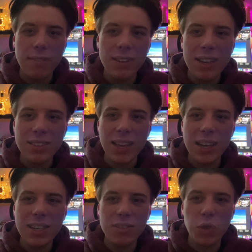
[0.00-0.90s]
wie das
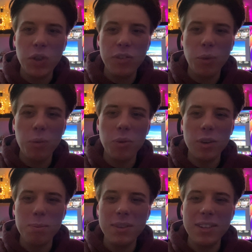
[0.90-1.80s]
eigentlich so ist und
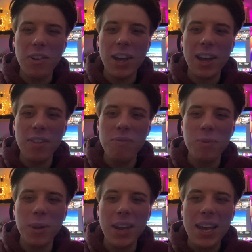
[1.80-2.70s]
euch ein bisschen auch heranführen,